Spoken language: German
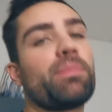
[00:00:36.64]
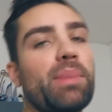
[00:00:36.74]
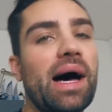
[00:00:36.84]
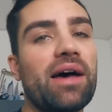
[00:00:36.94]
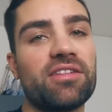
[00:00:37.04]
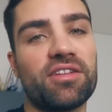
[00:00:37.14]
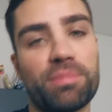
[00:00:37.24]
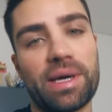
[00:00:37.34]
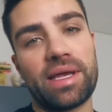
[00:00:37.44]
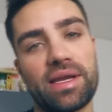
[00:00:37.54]
die Basis
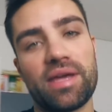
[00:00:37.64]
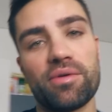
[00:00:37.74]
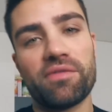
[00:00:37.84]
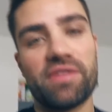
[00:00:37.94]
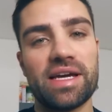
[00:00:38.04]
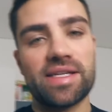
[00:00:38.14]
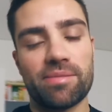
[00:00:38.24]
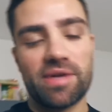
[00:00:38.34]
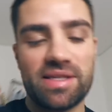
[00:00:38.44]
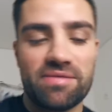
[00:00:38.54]
bei der Ernährung Wert,
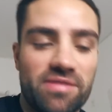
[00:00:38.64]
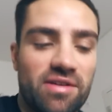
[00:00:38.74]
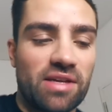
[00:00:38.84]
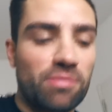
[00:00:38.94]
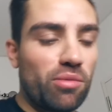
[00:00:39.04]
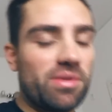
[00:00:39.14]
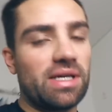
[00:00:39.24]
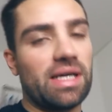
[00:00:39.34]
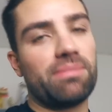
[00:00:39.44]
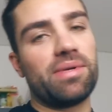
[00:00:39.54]
aber ich, wie gesagt,
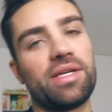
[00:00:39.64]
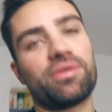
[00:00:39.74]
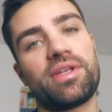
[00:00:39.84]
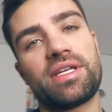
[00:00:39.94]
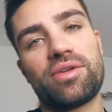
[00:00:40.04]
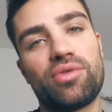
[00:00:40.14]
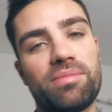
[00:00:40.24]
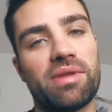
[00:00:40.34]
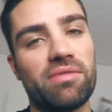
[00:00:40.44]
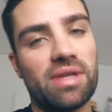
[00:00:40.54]
momentan bin ich noch nicht der
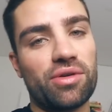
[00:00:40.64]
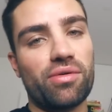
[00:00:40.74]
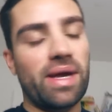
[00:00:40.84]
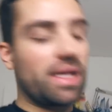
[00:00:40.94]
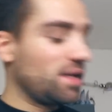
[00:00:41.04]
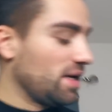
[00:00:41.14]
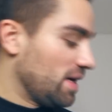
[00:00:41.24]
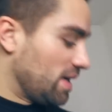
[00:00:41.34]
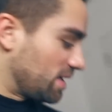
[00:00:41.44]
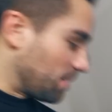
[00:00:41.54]
Typ, der wieder trackt.
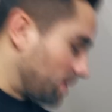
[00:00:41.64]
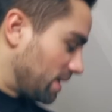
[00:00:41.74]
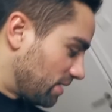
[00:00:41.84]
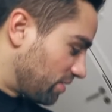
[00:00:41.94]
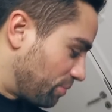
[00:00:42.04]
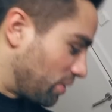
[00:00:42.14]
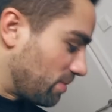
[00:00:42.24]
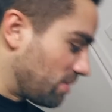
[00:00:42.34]
Ich habe ja hier das Body